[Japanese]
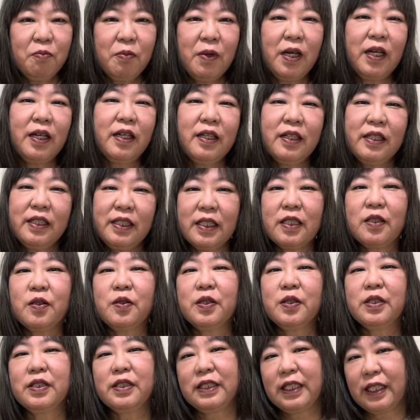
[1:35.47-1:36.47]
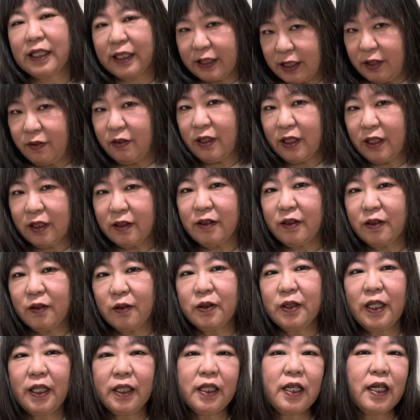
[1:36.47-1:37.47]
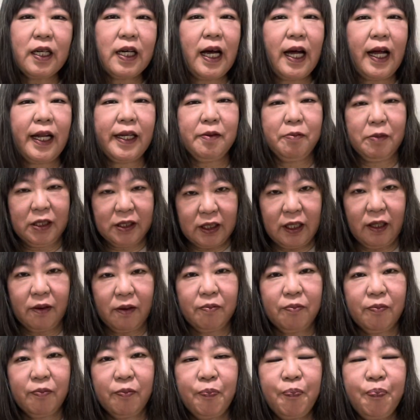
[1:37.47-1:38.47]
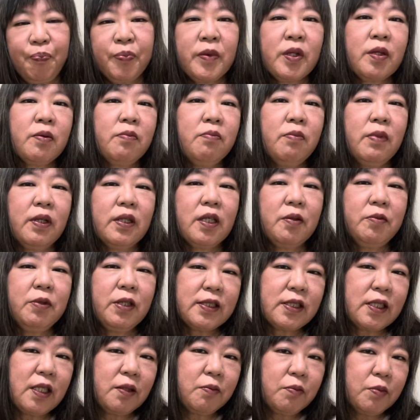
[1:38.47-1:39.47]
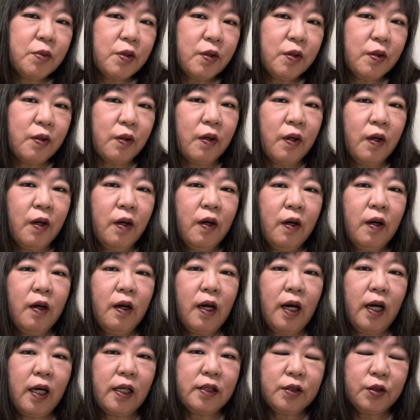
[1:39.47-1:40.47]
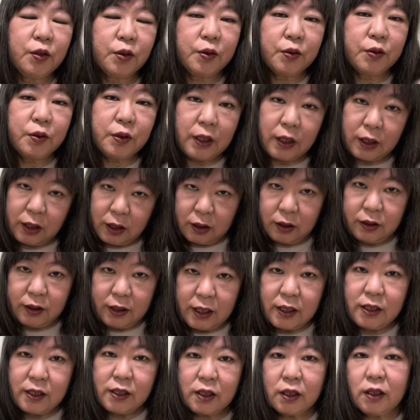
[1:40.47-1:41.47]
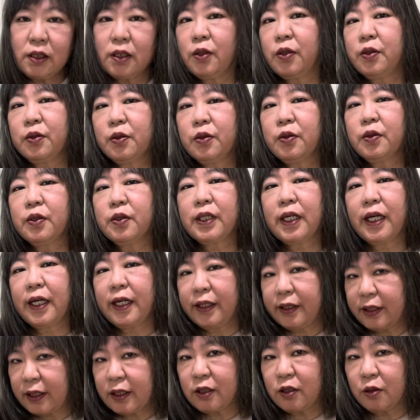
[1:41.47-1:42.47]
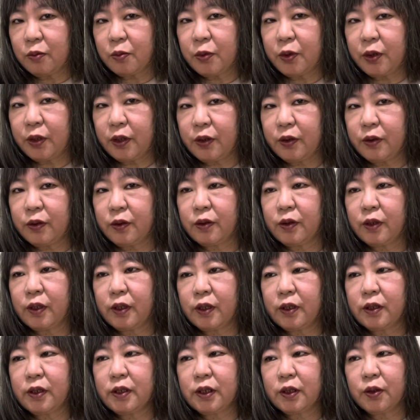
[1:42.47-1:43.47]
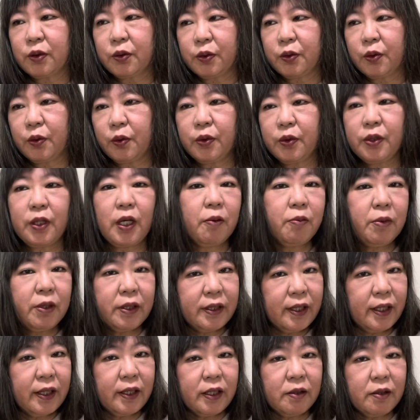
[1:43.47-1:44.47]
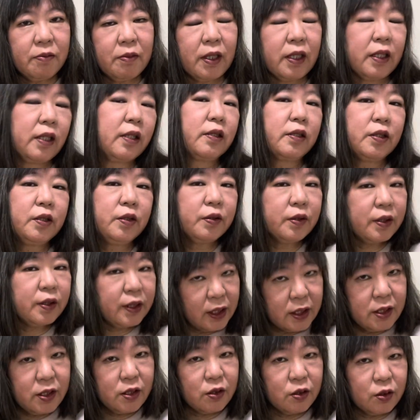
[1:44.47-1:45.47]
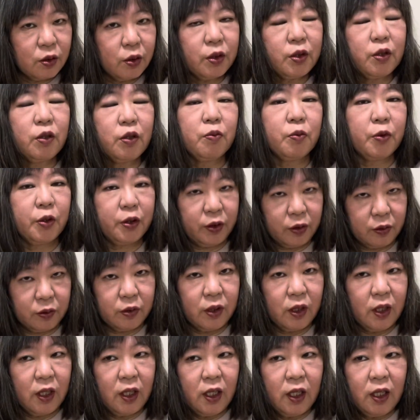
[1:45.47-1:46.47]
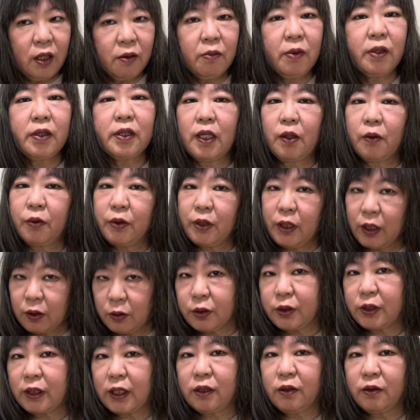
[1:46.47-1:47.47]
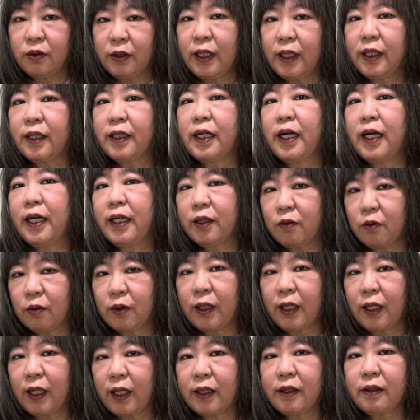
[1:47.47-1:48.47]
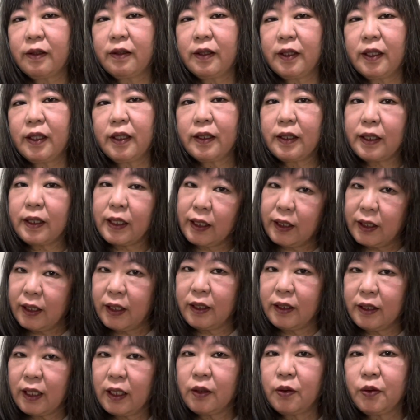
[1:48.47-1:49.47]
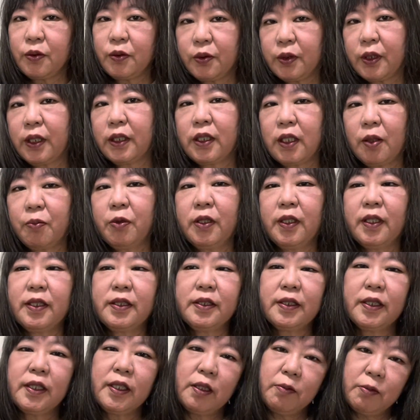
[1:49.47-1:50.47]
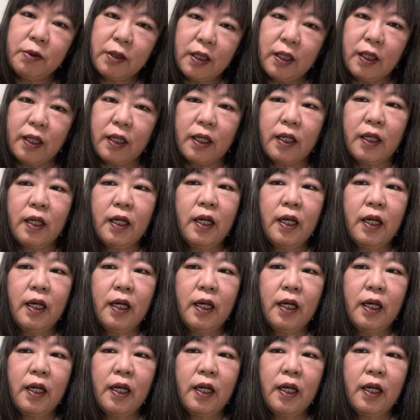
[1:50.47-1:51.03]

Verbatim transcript: まあ、引っ越しだけではなくいろんな変化がありました。また皆さんも、職が、ね、仕事を変えた人もいる、仕事を辞めて、今、休憩中の人もいる。また、親御さんのね、介護があって大変だという方もいらっしゃれば、